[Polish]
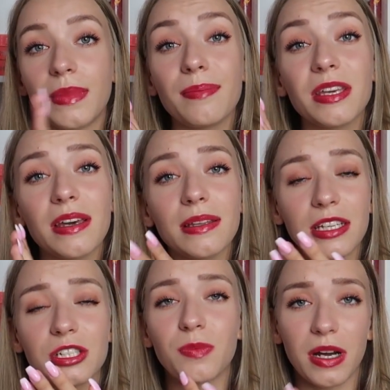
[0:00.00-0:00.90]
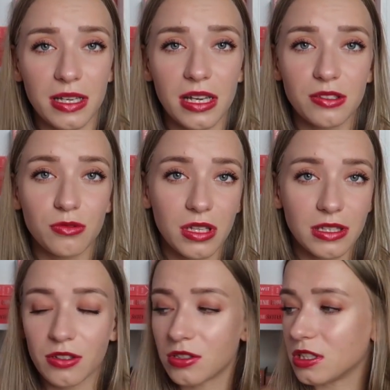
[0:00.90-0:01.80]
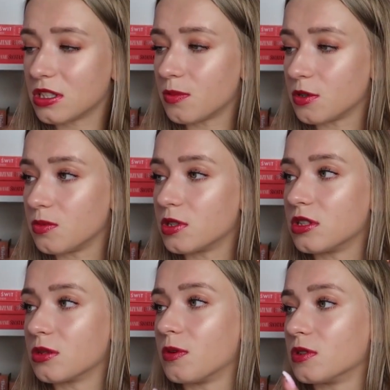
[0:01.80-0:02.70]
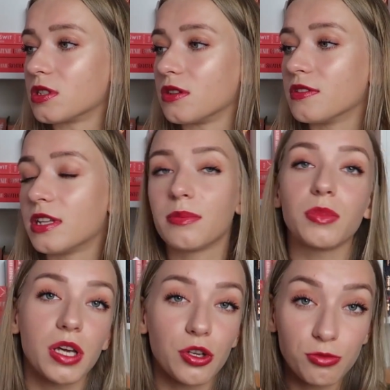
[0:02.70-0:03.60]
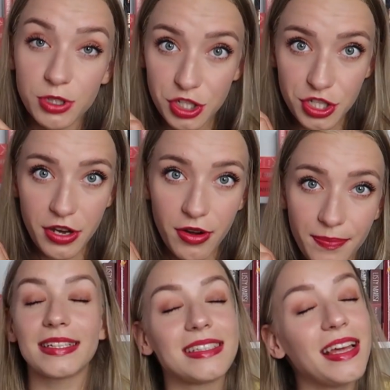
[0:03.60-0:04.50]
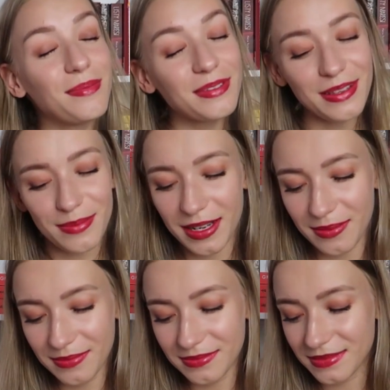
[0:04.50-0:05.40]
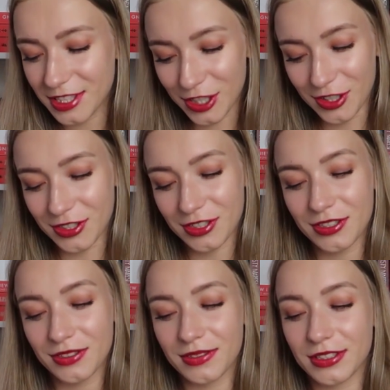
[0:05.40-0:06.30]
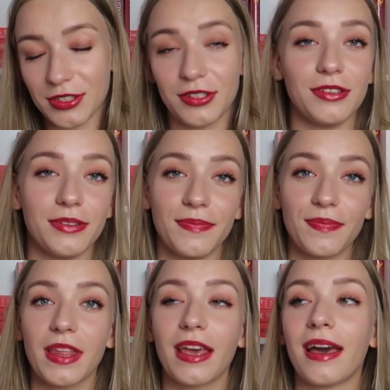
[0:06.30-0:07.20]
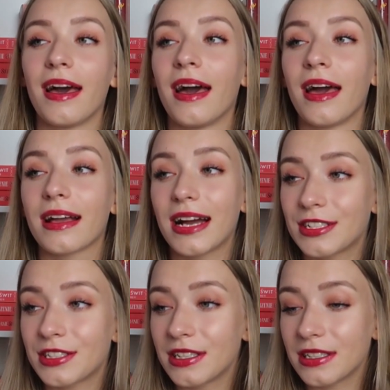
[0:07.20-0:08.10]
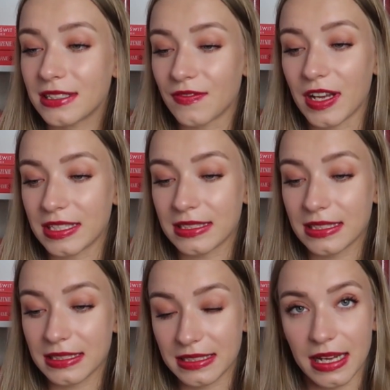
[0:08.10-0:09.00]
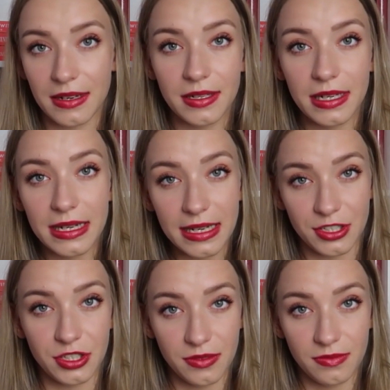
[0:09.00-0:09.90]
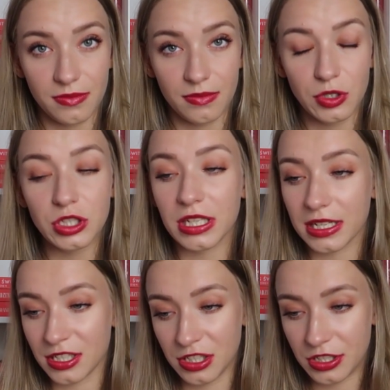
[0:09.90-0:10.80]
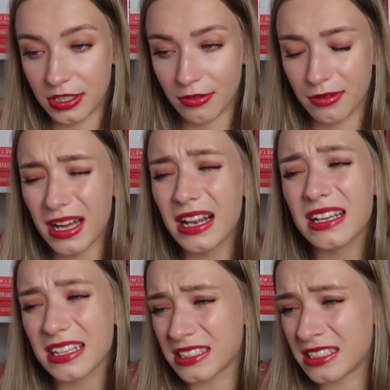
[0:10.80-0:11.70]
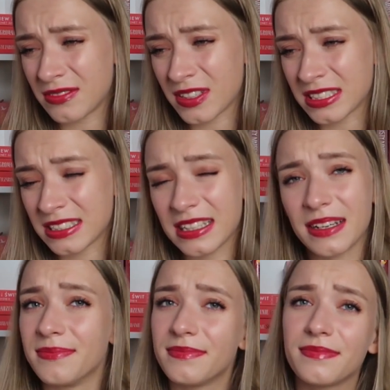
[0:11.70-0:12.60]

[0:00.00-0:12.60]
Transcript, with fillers: mam je też po angielsku, dlatego chcę się pozbyć tych polskich wydań, bo je już przeczytałam. Następnie mam coś, co każdy z Was zna. Każdy. Może nie każdy czytał, ale każdy z Was zna.